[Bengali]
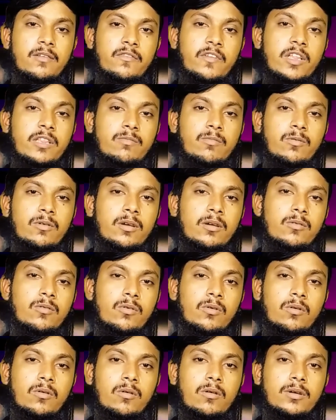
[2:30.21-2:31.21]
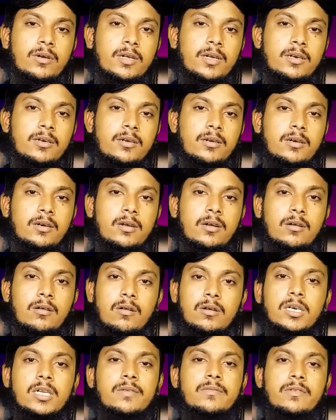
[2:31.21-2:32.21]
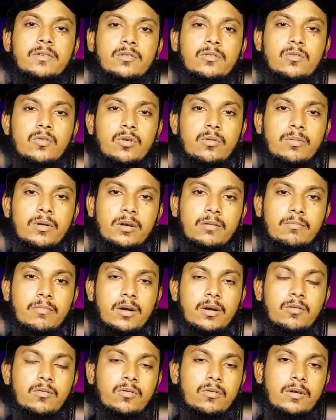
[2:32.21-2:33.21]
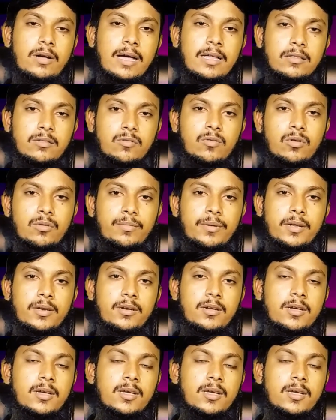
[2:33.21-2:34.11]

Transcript: ফেসবুকে কোনো কন্টেন্ট কন্ট্রিবিউট করবেন বা কোনো কাজ করবেন